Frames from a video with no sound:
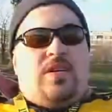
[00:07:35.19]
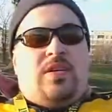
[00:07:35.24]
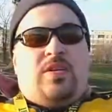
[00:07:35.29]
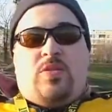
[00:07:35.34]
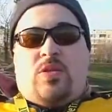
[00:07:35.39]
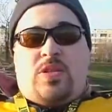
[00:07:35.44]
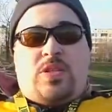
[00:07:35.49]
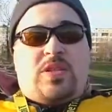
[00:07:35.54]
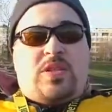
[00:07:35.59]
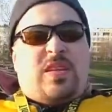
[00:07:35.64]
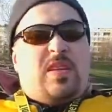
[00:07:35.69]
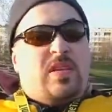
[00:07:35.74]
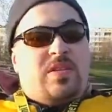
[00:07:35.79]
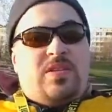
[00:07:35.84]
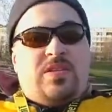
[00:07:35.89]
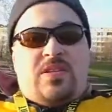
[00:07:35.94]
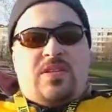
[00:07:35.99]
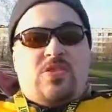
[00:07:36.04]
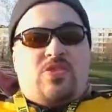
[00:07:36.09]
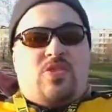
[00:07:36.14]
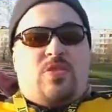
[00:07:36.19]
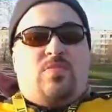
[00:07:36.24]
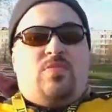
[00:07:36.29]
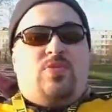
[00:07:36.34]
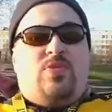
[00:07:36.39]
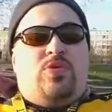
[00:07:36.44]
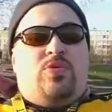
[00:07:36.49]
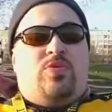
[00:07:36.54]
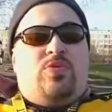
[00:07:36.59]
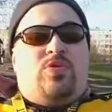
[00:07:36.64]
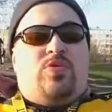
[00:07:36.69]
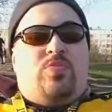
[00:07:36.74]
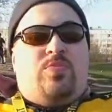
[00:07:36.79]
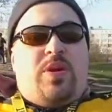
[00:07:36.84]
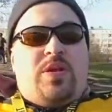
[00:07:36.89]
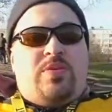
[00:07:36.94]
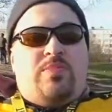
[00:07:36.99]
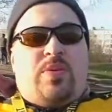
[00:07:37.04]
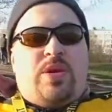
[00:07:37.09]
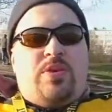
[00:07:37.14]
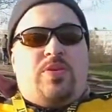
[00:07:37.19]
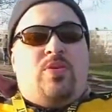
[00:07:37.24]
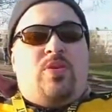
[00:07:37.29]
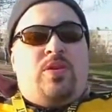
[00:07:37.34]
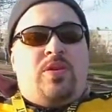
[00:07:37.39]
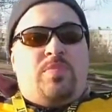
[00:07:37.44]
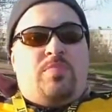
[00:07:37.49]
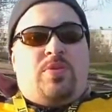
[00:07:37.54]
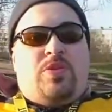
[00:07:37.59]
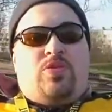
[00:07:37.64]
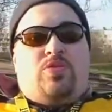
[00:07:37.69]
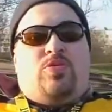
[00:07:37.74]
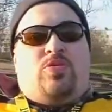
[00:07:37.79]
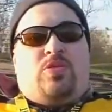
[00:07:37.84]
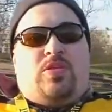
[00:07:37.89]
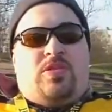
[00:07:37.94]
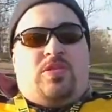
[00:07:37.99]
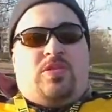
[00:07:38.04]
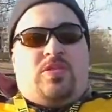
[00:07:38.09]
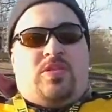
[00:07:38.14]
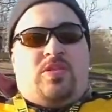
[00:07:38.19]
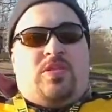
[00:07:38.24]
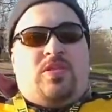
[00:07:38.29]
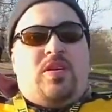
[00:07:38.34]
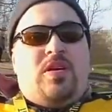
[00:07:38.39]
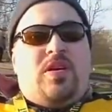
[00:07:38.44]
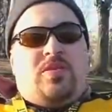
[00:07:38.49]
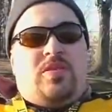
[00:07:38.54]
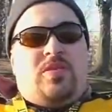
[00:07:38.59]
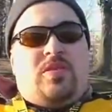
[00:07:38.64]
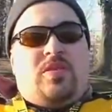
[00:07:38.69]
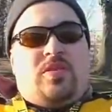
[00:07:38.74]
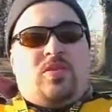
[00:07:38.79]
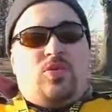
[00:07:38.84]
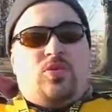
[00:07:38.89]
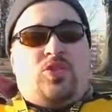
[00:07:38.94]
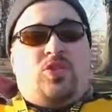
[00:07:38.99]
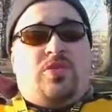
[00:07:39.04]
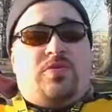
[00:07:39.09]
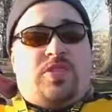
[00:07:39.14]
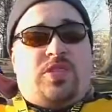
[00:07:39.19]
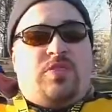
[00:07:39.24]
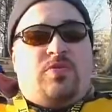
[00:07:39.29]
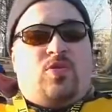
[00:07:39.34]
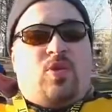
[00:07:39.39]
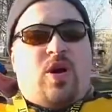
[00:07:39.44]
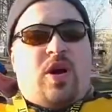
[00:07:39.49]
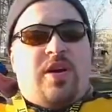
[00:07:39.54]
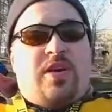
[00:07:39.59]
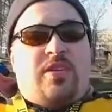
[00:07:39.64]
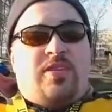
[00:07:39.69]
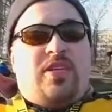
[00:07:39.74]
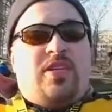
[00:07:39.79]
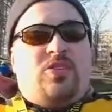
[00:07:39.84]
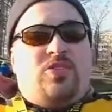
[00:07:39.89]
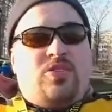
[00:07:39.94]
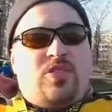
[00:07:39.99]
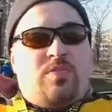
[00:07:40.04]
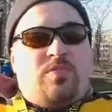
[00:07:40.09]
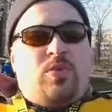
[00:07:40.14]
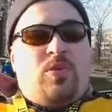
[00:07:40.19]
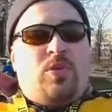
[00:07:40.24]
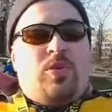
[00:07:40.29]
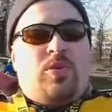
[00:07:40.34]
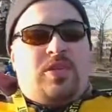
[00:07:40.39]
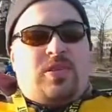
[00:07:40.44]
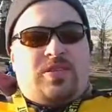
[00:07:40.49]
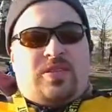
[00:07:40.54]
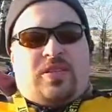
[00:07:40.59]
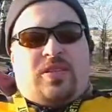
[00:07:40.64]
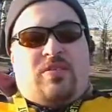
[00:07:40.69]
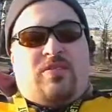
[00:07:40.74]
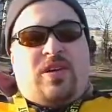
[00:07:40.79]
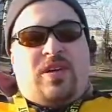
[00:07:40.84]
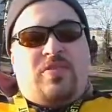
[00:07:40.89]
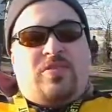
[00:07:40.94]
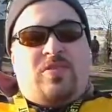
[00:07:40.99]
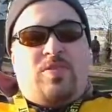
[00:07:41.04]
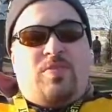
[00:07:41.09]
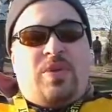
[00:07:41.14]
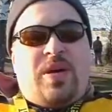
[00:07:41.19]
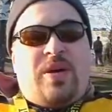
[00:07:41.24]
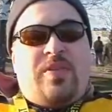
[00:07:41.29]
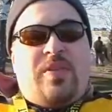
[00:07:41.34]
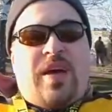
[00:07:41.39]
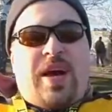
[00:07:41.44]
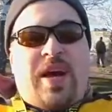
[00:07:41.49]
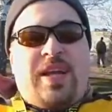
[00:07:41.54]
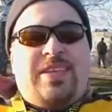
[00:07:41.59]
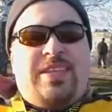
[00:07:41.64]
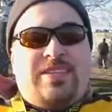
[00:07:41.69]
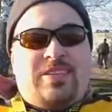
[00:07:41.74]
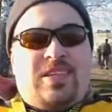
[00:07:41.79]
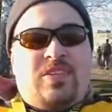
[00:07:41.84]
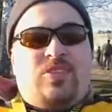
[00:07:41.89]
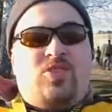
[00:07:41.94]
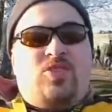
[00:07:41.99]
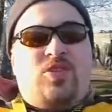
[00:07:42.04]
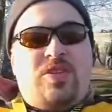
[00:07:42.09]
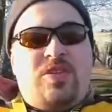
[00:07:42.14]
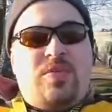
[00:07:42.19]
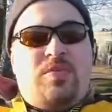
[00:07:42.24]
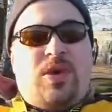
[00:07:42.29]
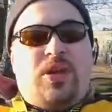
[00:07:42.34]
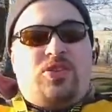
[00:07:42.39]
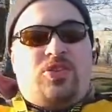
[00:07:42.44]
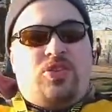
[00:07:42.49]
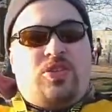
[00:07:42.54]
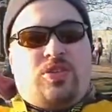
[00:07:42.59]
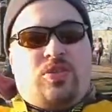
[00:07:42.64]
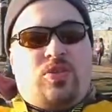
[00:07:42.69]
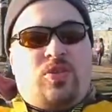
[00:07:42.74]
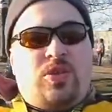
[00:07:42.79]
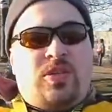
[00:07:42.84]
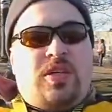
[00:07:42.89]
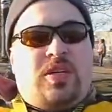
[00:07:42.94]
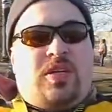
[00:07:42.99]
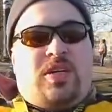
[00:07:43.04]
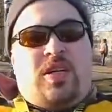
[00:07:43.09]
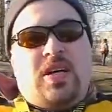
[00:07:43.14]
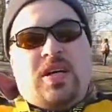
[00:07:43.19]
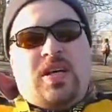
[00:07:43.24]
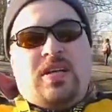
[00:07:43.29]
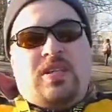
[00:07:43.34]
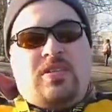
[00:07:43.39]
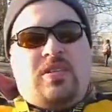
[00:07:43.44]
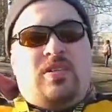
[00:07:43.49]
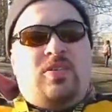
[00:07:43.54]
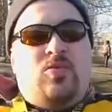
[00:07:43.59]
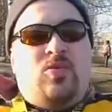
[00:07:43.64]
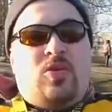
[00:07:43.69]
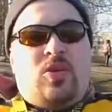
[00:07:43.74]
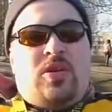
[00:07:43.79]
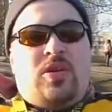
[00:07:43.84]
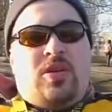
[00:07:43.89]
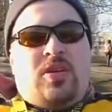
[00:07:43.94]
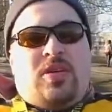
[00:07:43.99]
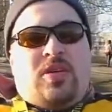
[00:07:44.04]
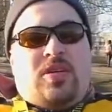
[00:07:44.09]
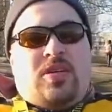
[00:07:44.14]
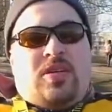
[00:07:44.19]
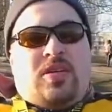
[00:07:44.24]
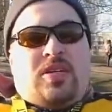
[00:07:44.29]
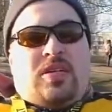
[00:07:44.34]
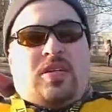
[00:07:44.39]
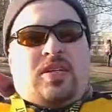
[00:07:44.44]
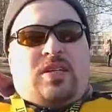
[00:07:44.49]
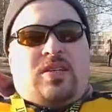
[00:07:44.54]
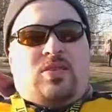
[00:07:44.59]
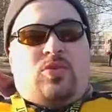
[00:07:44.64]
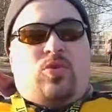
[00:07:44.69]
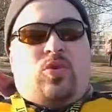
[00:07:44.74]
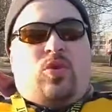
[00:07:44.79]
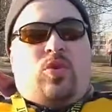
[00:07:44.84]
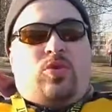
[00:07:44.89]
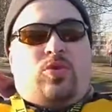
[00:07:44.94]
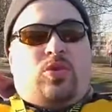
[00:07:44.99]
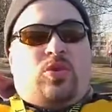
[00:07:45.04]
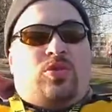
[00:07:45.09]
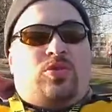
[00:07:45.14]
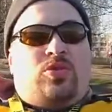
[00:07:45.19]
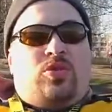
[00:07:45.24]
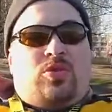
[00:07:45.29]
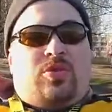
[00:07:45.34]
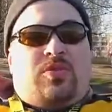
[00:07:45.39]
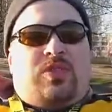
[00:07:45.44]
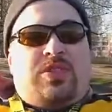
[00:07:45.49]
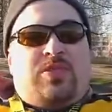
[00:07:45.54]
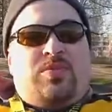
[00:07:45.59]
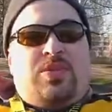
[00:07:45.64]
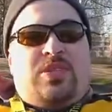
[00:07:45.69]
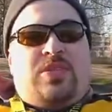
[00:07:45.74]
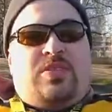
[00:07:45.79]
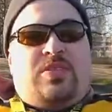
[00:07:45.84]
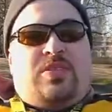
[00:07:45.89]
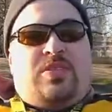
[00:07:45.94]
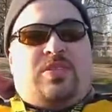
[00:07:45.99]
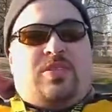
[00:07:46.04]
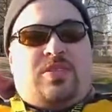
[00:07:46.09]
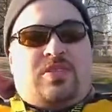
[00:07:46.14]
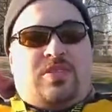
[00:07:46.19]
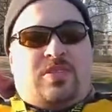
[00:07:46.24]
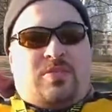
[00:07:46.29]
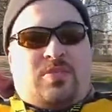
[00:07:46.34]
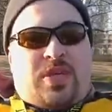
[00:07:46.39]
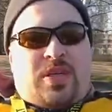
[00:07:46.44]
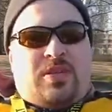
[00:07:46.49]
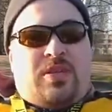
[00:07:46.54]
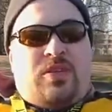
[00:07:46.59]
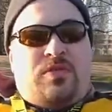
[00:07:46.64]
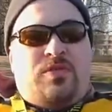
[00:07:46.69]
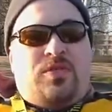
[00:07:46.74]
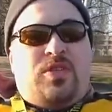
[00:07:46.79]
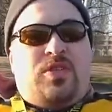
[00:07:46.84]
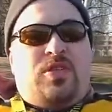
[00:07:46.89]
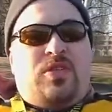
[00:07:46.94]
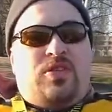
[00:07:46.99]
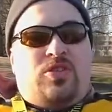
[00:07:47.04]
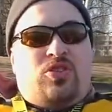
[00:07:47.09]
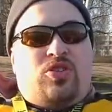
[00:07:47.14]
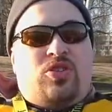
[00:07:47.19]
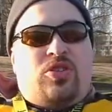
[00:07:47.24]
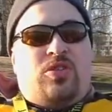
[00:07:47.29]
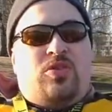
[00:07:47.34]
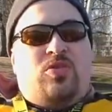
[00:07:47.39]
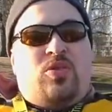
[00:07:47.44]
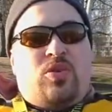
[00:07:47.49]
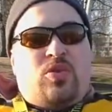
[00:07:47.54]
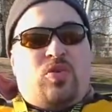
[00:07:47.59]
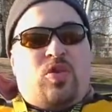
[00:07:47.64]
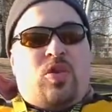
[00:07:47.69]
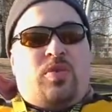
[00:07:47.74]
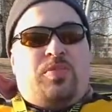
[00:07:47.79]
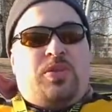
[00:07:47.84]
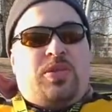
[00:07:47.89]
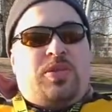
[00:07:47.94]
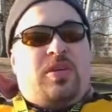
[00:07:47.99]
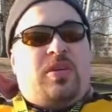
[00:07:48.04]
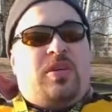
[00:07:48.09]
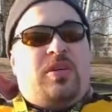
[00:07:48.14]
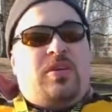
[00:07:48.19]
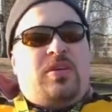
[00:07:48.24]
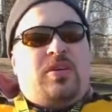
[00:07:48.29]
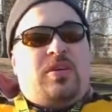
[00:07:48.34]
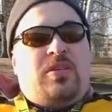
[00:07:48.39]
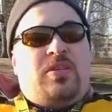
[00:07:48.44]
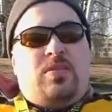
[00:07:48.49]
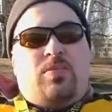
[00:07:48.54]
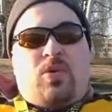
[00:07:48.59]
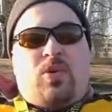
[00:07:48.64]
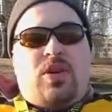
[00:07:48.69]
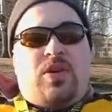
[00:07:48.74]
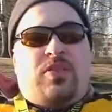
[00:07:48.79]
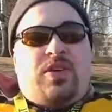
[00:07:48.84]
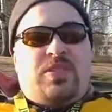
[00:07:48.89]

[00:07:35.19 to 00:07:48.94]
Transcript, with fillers: и лодка тогда не слишком будет уступать паёльной по жесткости. Лучше всего аэрдечный пол раскрывает себя на достаточно небольших лодках длиной до 380 сантиметров и шириной кокпита не более